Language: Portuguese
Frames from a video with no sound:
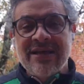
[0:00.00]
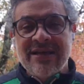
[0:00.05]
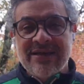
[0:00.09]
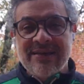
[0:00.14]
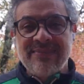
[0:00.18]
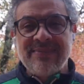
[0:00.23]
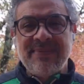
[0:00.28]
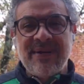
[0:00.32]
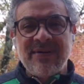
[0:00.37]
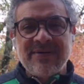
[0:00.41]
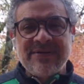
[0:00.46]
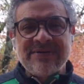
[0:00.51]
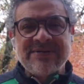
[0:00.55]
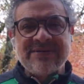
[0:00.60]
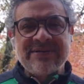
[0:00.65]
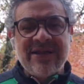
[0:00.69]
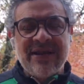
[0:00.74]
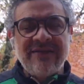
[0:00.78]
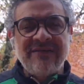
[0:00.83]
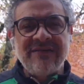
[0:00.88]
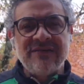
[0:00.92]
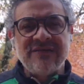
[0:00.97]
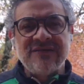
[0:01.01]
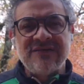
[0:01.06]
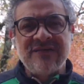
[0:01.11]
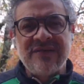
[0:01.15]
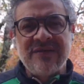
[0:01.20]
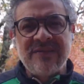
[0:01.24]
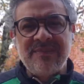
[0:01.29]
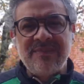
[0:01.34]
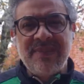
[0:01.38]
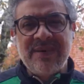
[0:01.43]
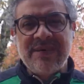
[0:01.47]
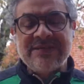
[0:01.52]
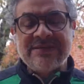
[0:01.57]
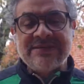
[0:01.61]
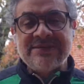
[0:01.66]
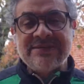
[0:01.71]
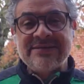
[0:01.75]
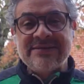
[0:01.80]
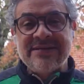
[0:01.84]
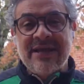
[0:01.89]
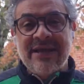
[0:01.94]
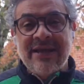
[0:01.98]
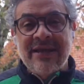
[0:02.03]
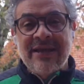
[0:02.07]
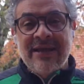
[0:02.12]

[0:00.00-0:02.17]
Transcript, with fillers: que Paulo escreve aos Filipenses,